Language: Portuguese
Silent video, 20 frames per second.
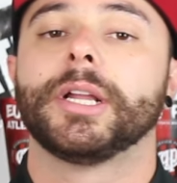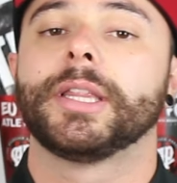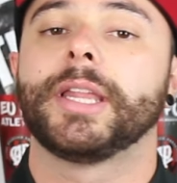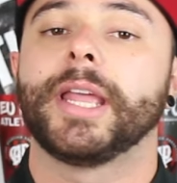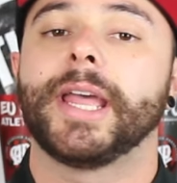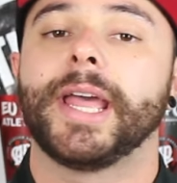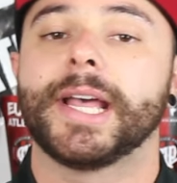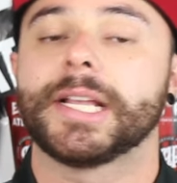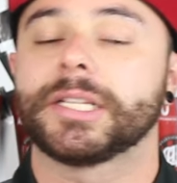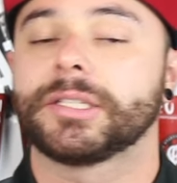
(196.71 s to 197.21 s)

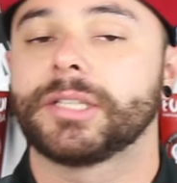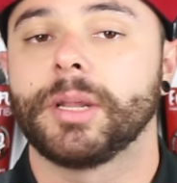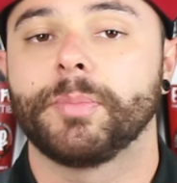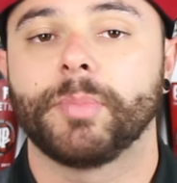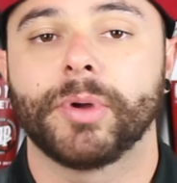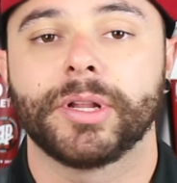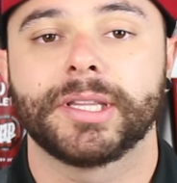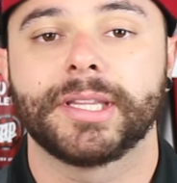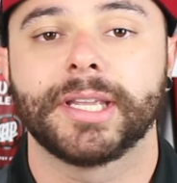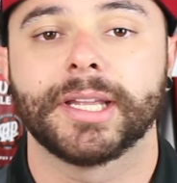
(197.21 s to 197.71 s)
De resto, ele
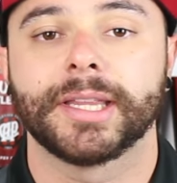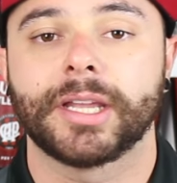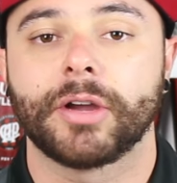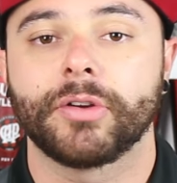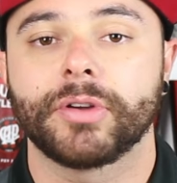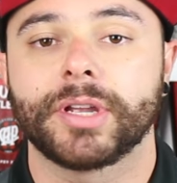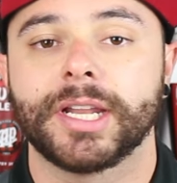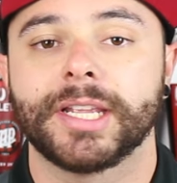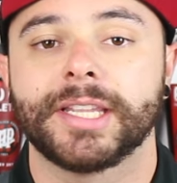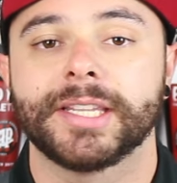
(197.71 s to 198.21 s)
pode tentar
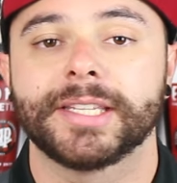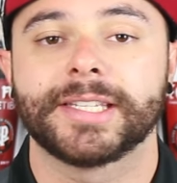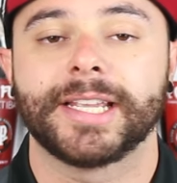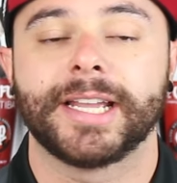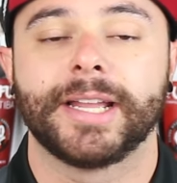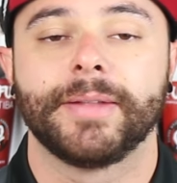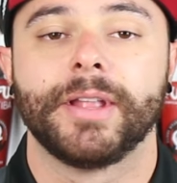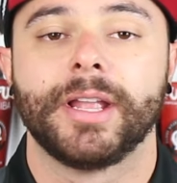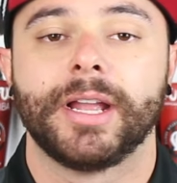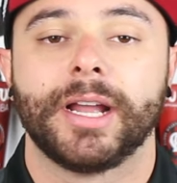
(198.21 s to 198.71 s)
o que ele
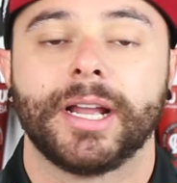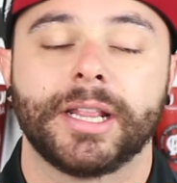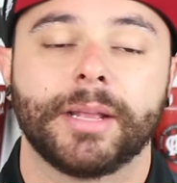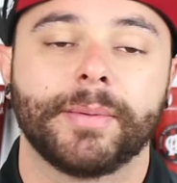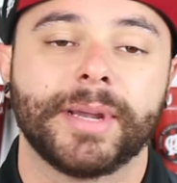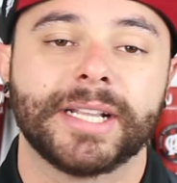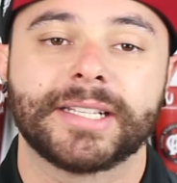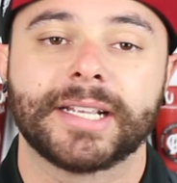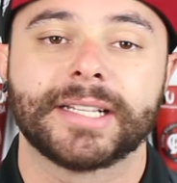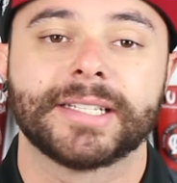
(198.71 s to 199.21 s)
quiser. Ainda
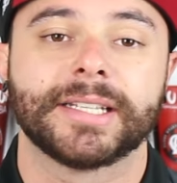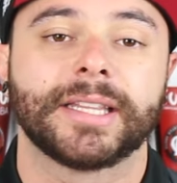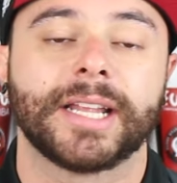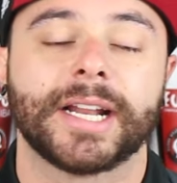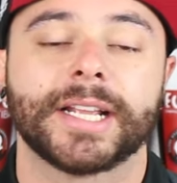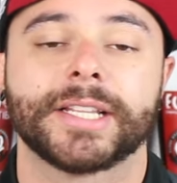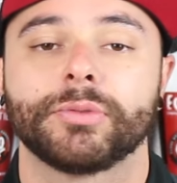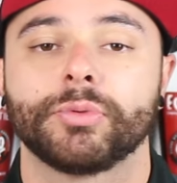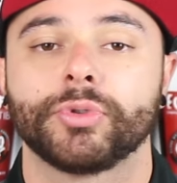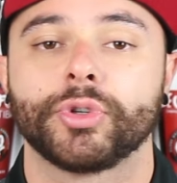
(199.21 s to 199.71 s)
mais que as
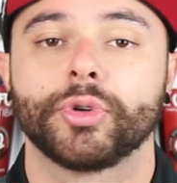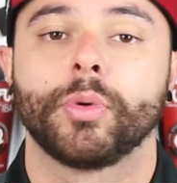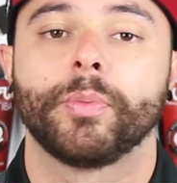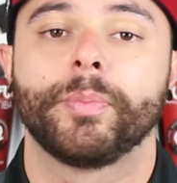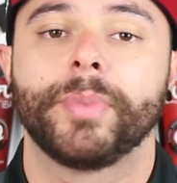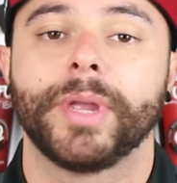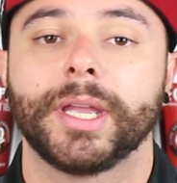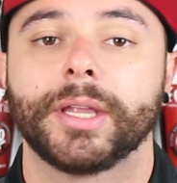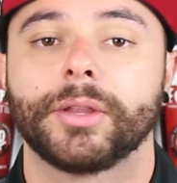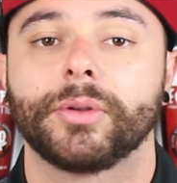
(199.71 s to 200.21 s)
entradas do João
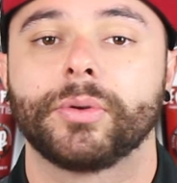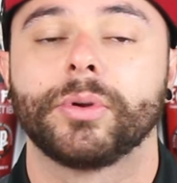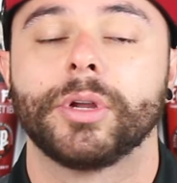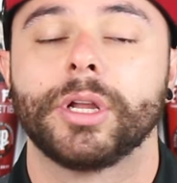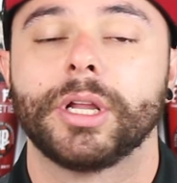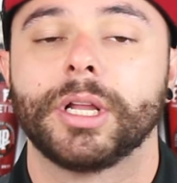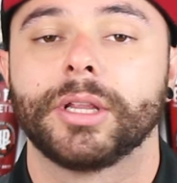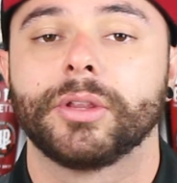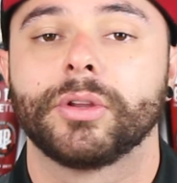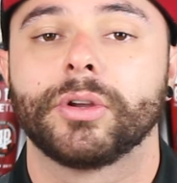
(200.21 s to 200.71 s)
Pedro
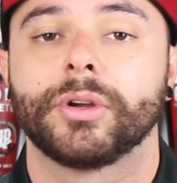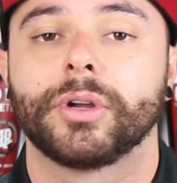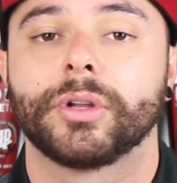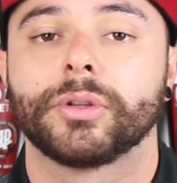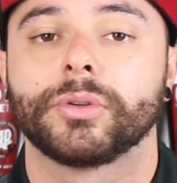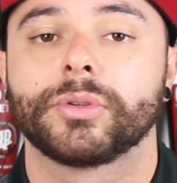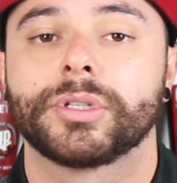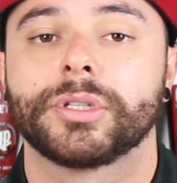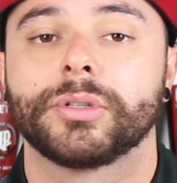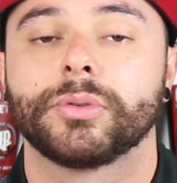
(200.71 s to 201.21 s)
no, no,
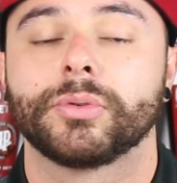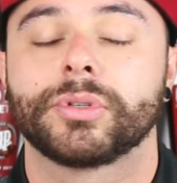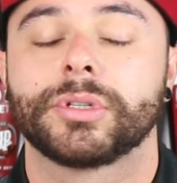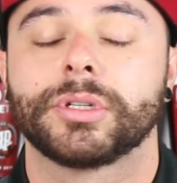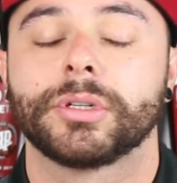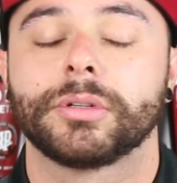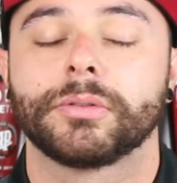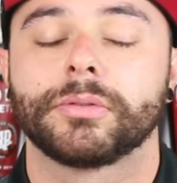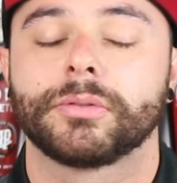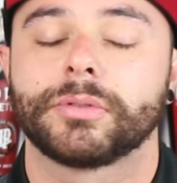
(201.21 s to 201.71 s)

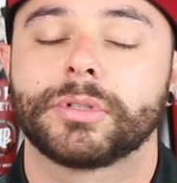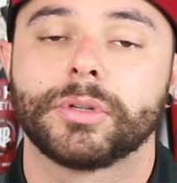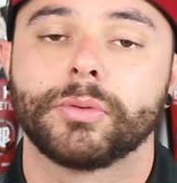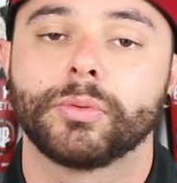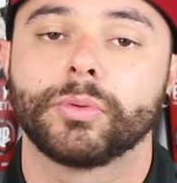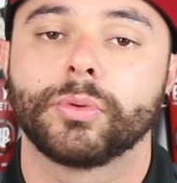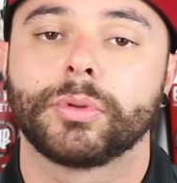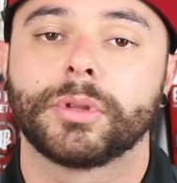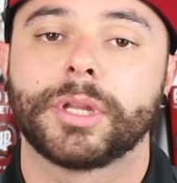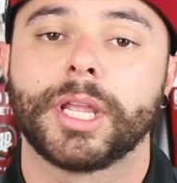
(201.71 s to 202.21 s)
no, no
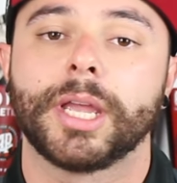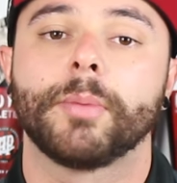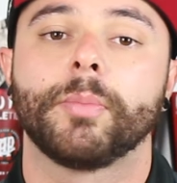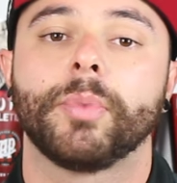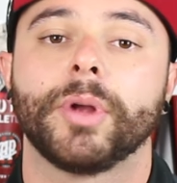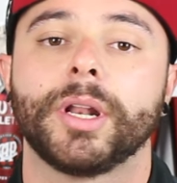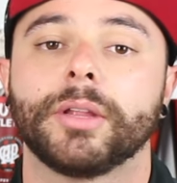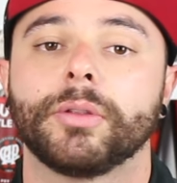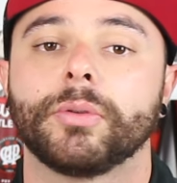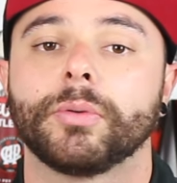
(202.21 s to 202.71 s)
segundo
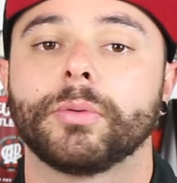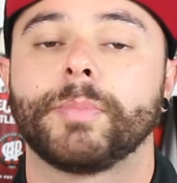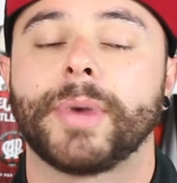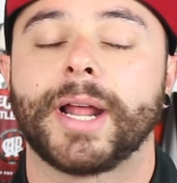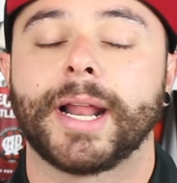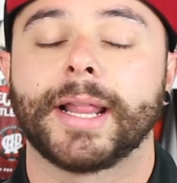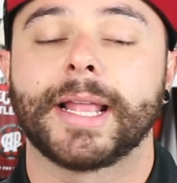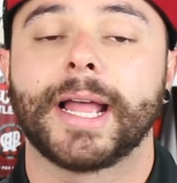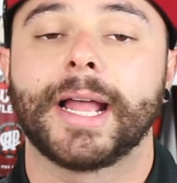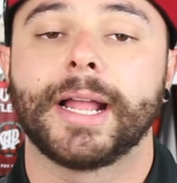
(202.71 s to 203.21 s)
tempo ali do
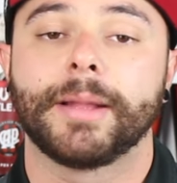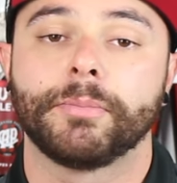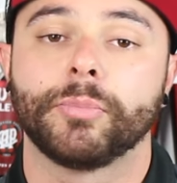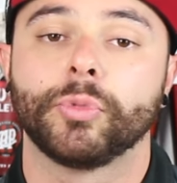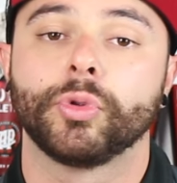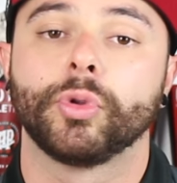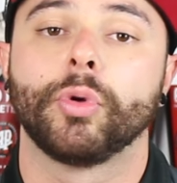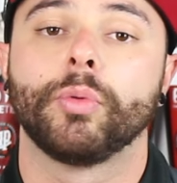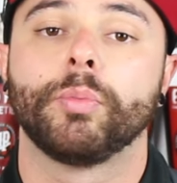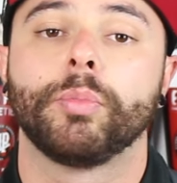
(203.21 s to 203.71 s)
Paraná
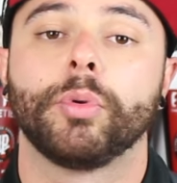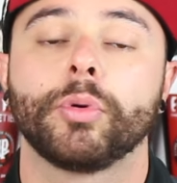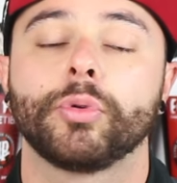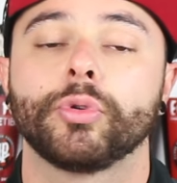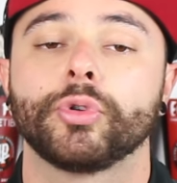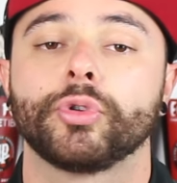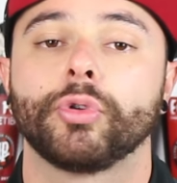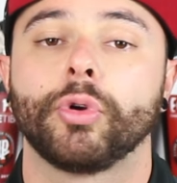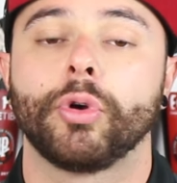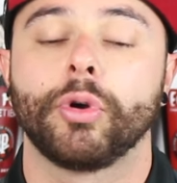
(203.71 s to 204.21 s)
mudou um
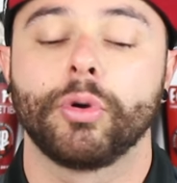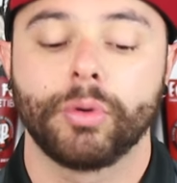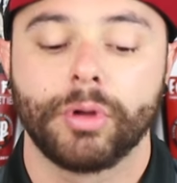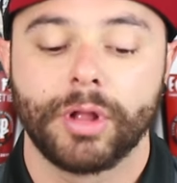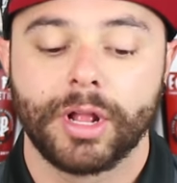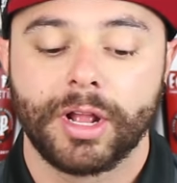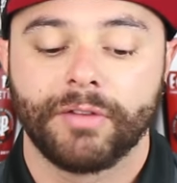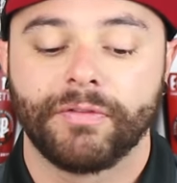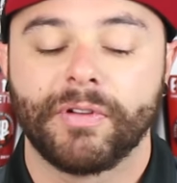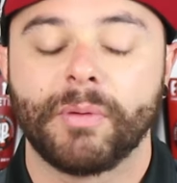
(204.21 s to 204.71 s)
pouco o jogo.
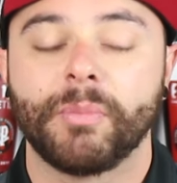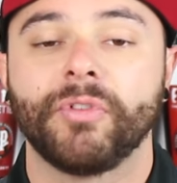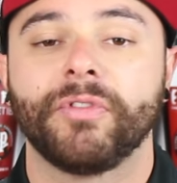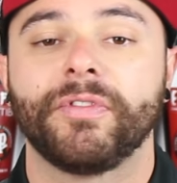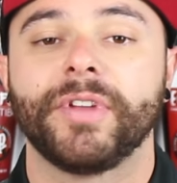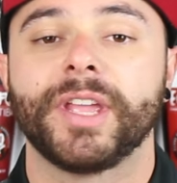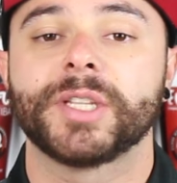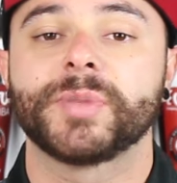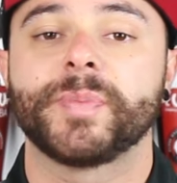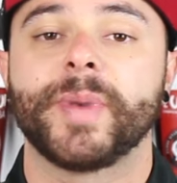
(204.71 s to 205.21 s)
Vamos
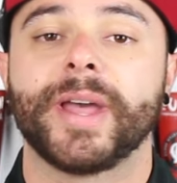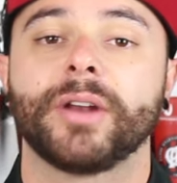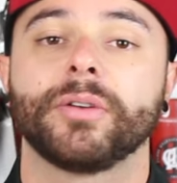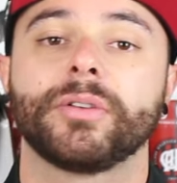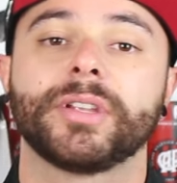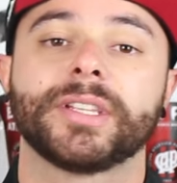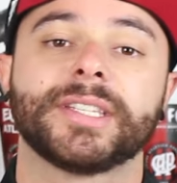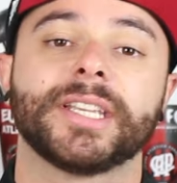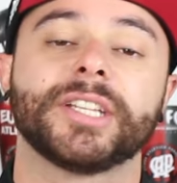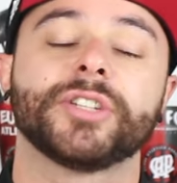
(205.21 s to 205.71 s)
ver, espero
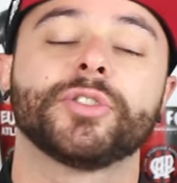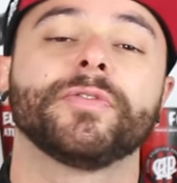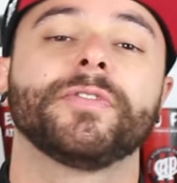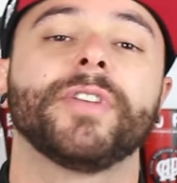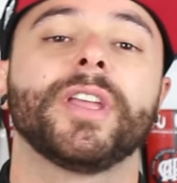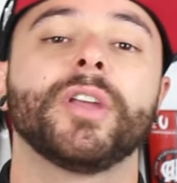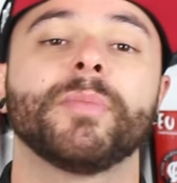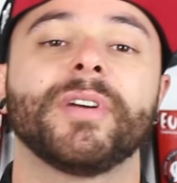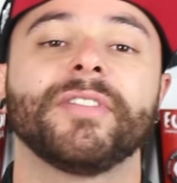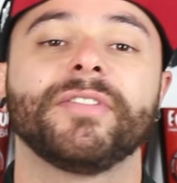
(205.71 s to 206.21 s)
que seja,
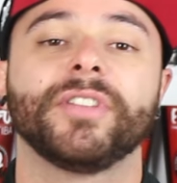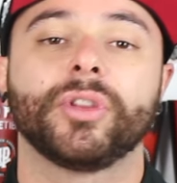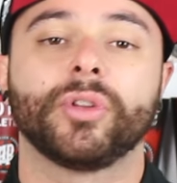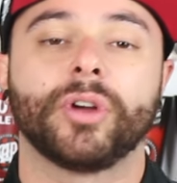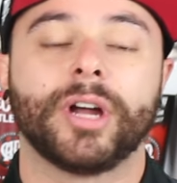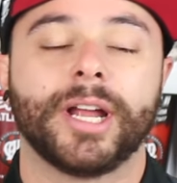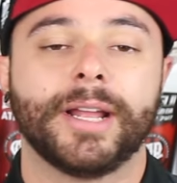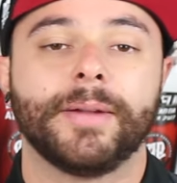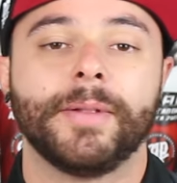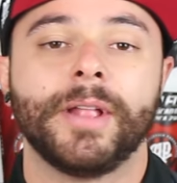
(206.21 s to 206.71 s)
venha uma uma
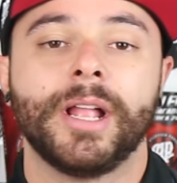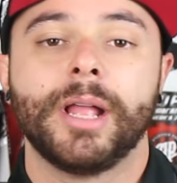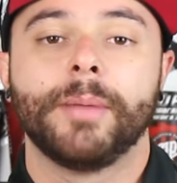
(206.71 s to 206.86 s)
vitória.